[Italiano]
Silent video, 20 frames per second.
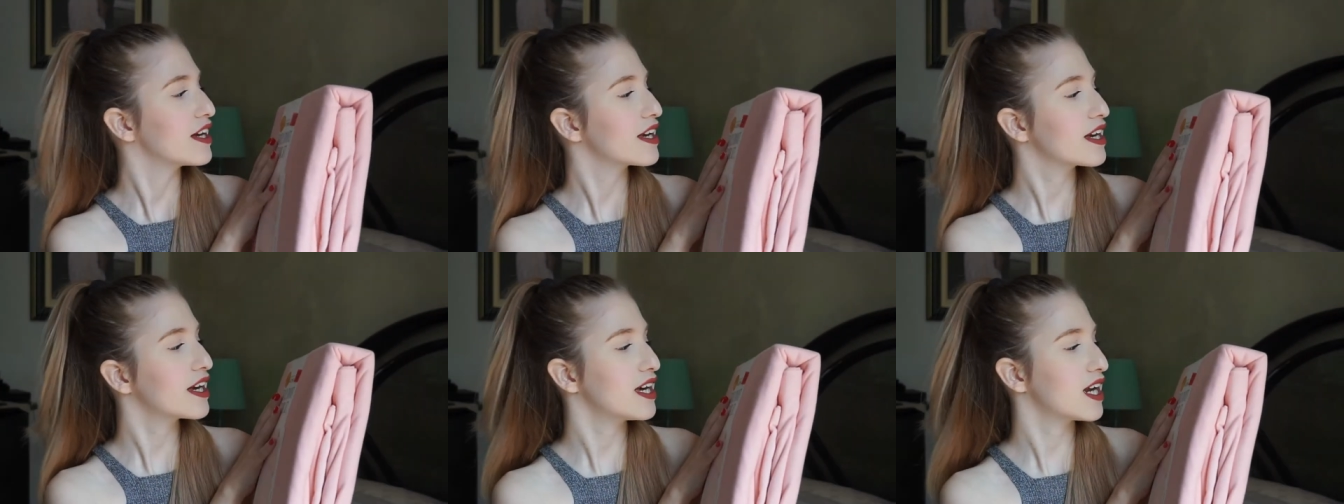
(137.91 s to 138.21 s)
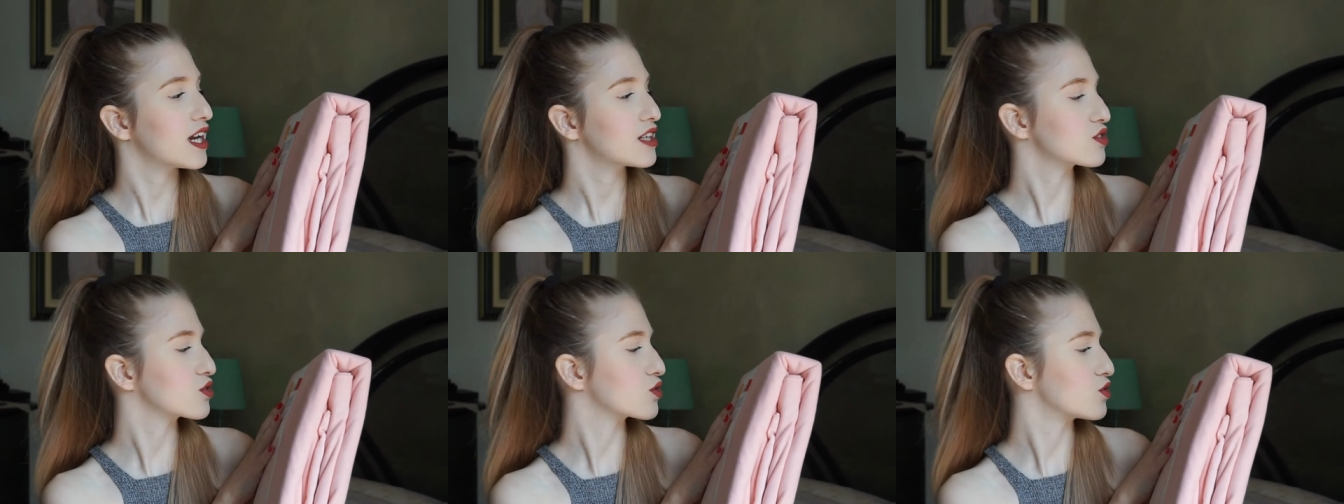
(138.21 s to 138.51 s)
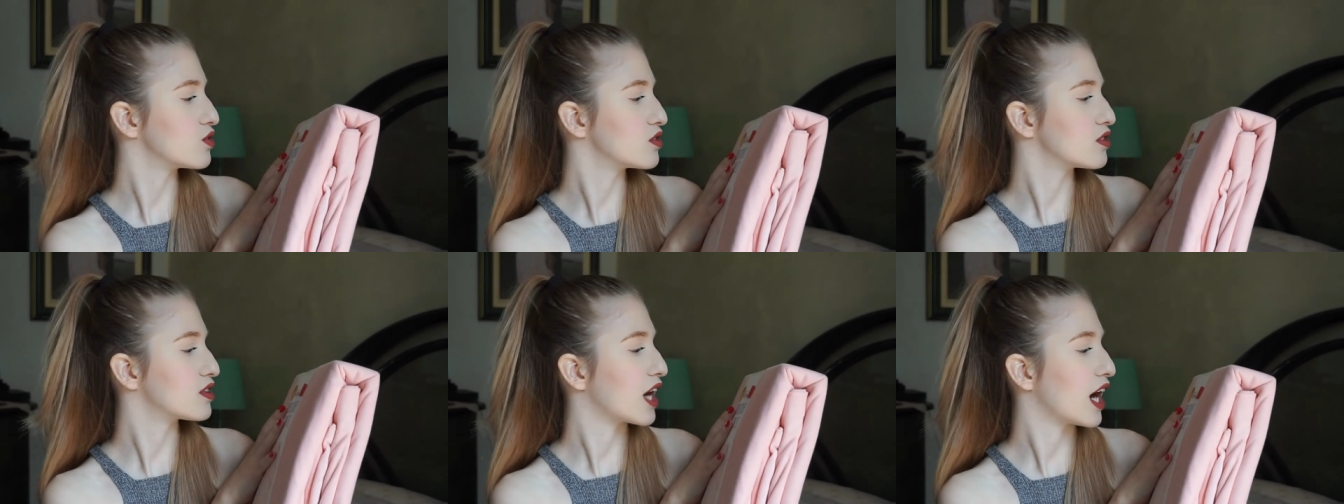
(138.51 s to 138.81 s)
che era
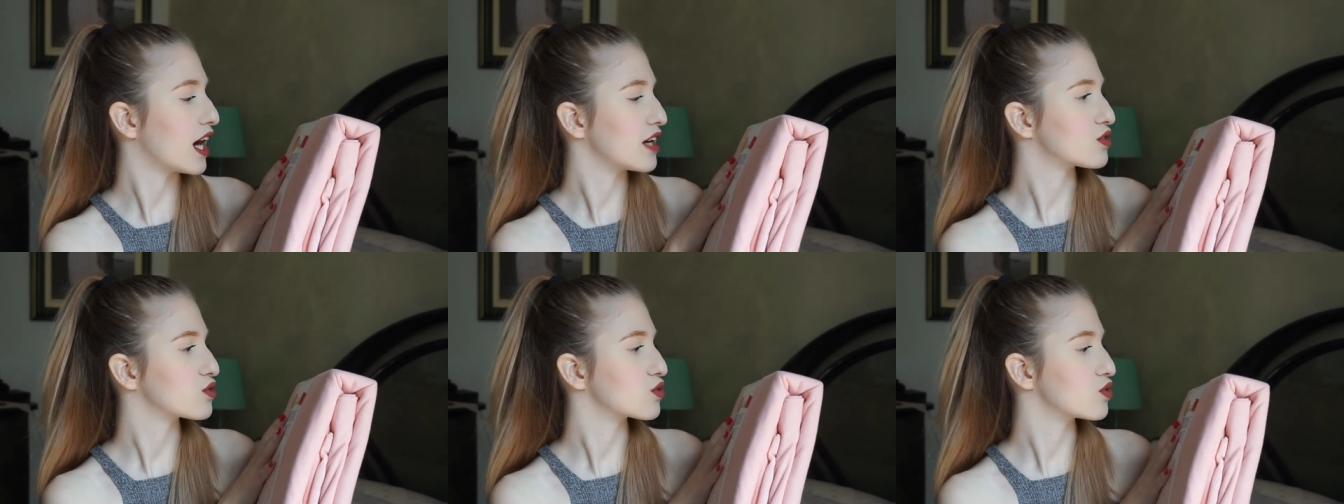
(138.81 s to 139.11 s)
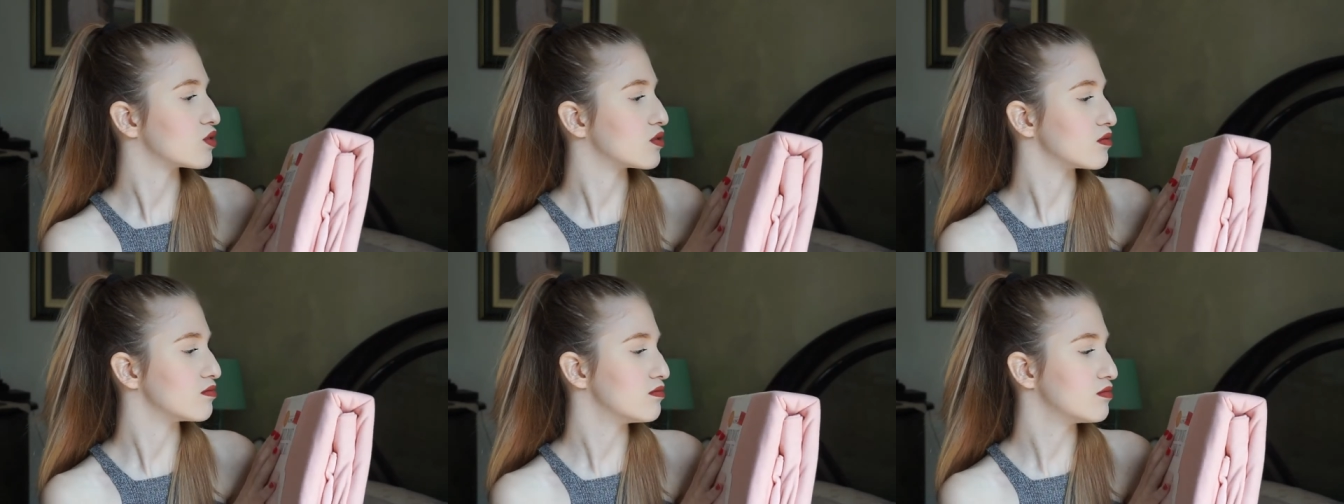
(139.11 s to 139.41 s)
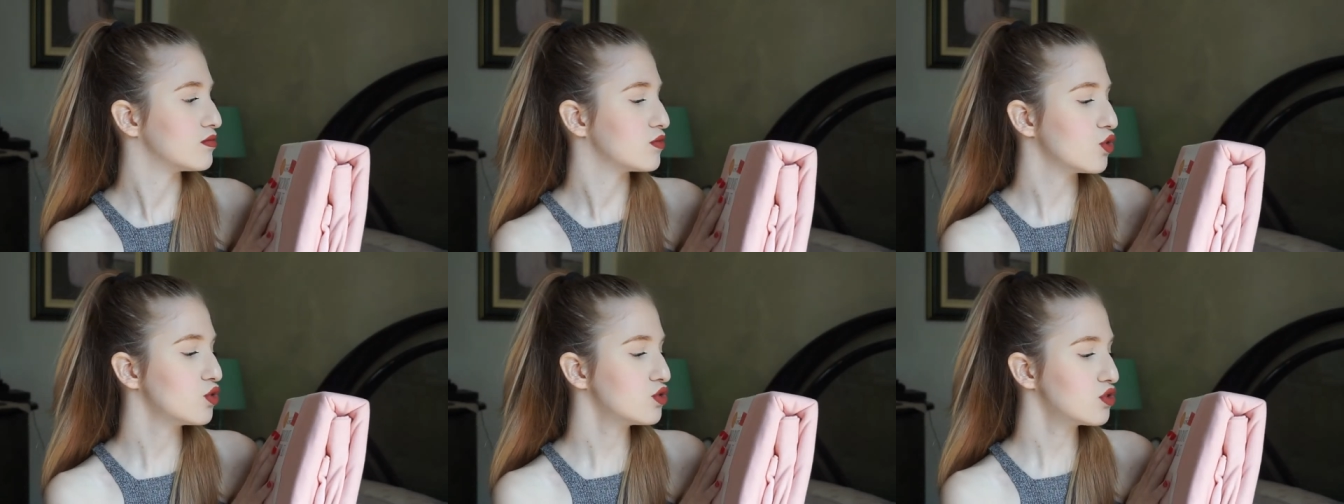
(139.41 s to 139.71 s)
scontato,
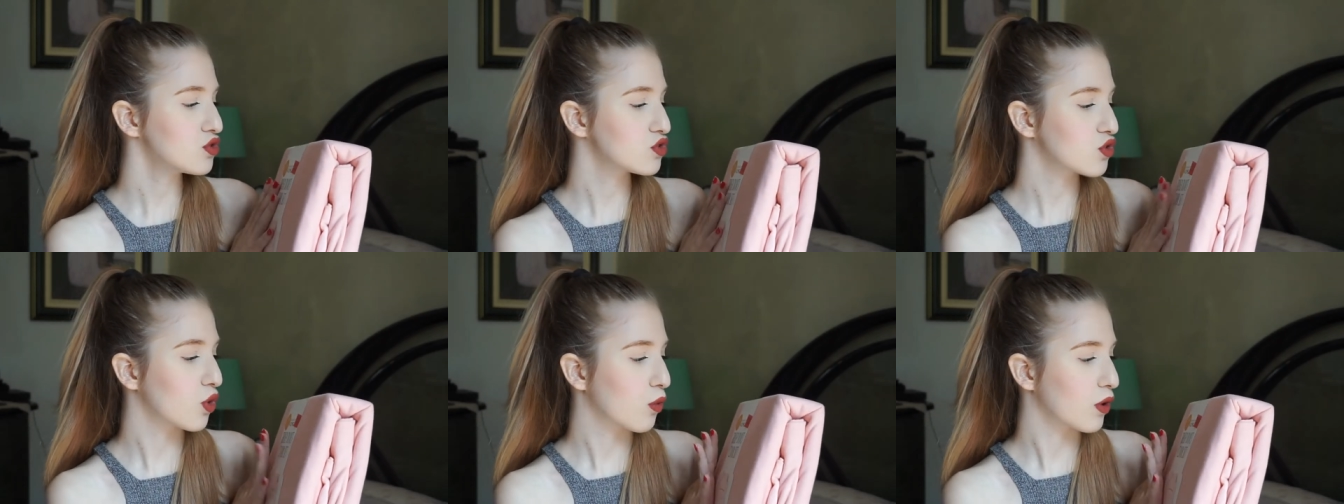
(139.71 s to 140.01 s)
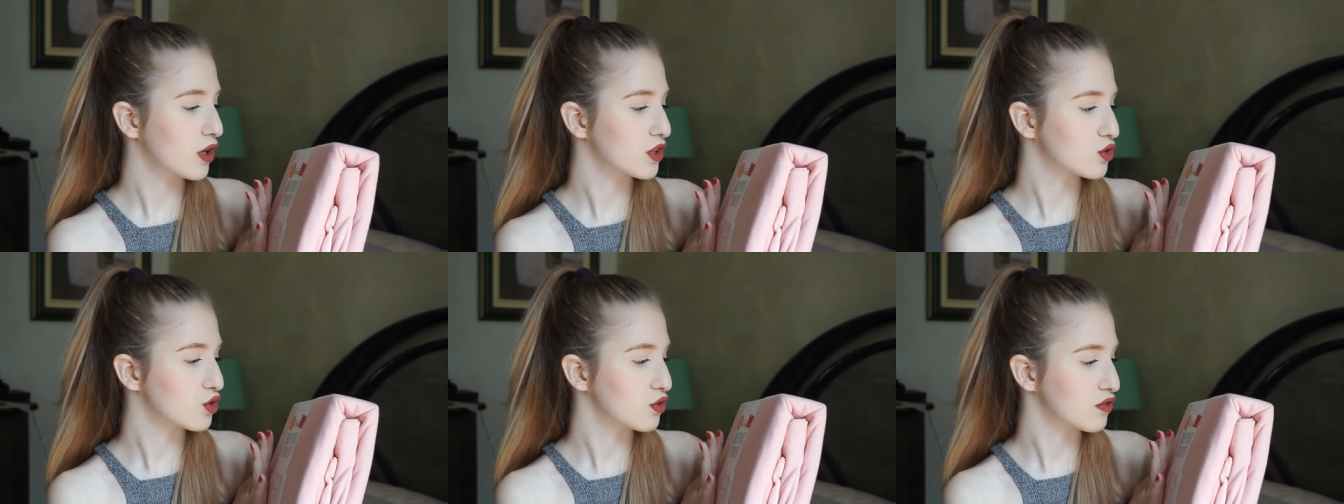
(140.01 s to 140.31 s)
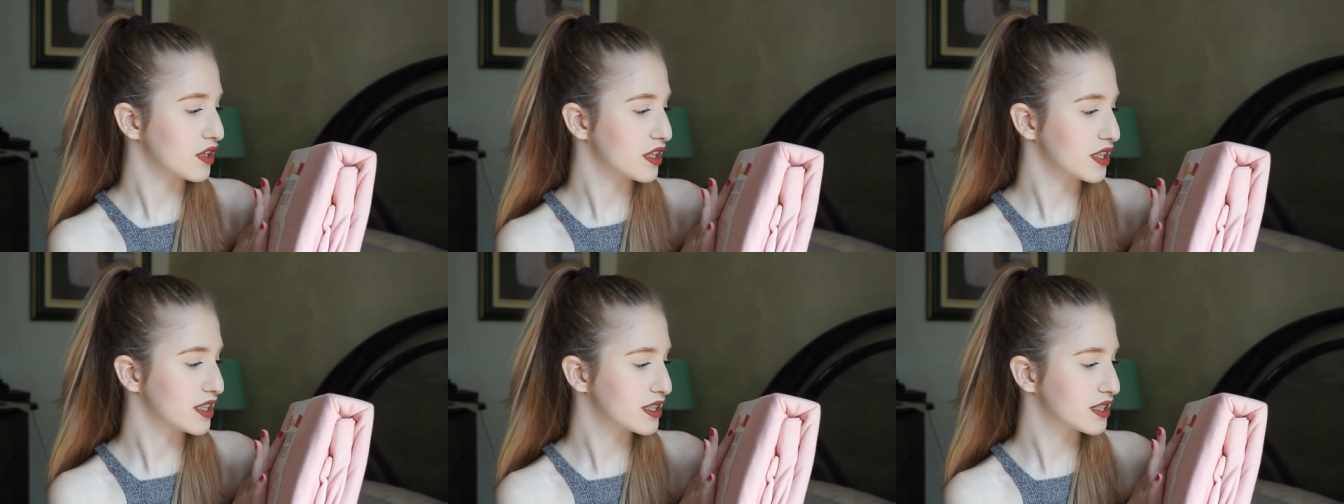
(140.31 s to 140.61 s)
non so quanto
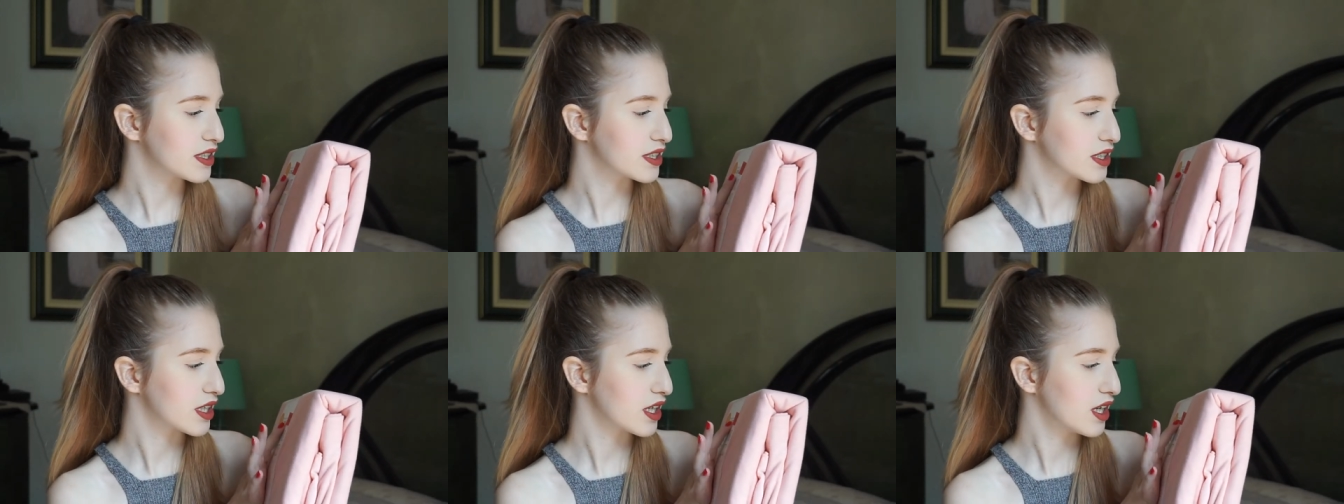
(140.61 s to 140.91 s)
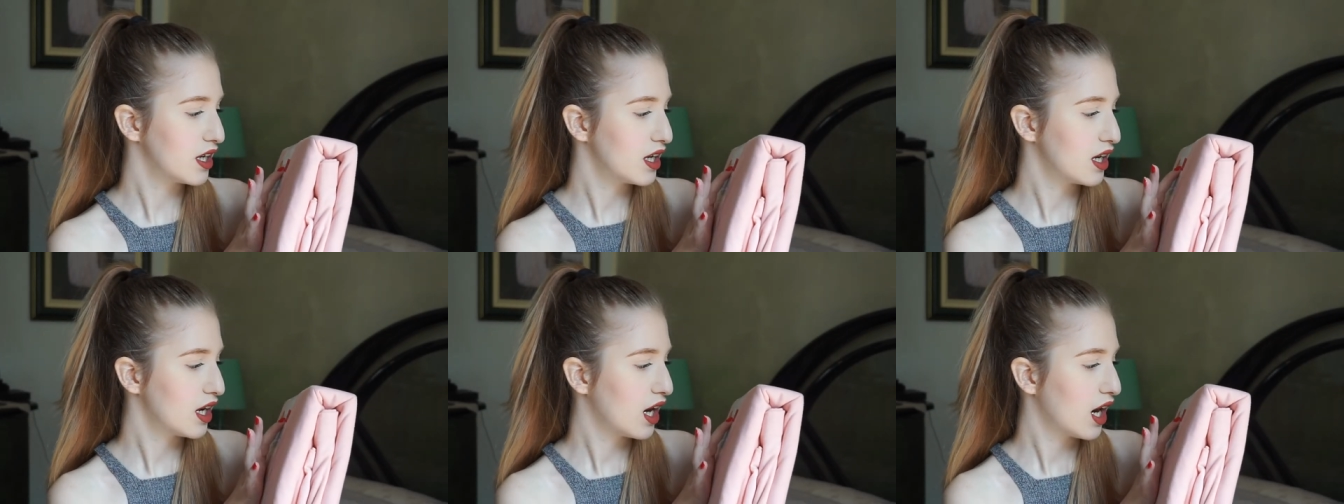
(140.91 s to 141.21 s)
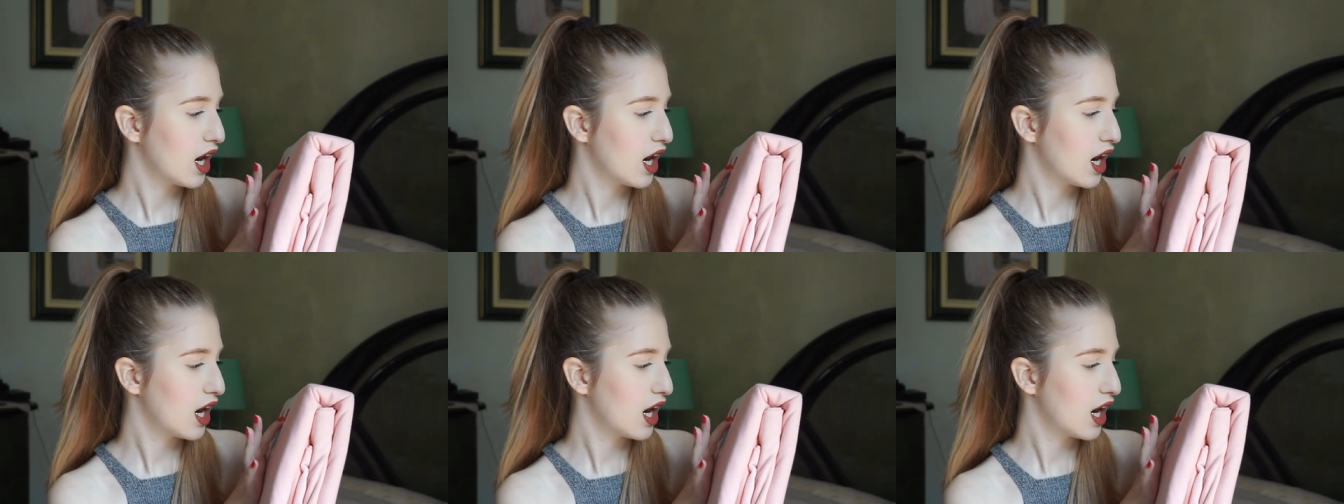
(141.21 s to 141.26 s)
venisse